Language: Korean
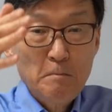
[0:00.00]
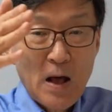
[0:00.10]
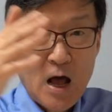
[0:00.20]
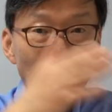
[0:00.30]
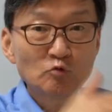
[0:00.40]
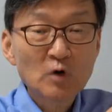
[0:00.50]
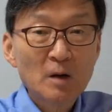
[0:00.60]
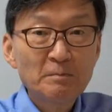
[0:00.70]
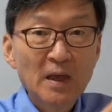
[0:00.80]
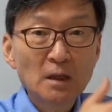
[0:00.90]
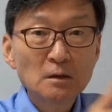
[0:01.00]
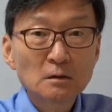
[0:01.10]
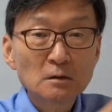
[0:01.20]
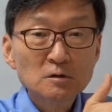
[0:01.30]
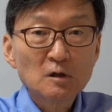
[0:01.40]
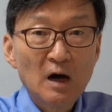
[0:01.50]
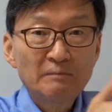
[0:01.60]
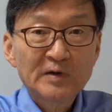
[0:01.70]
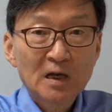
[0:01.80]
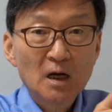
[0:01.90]
바로 눈앞에 있는
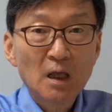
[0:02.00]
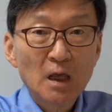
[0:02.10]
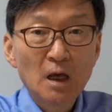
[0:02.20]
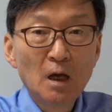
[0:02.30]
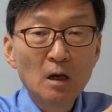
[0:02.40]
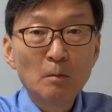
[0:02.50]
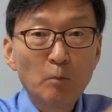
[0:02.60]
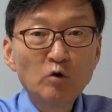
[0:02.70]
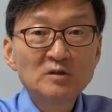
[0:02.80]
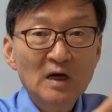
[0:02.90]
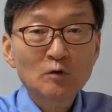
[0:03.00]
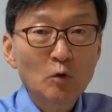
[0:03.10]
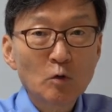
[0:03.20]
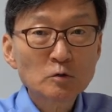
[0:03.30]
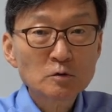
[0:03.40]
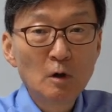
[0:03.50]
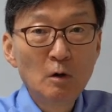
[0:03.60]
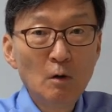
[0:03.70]
서아프리카의 보자돌 곳을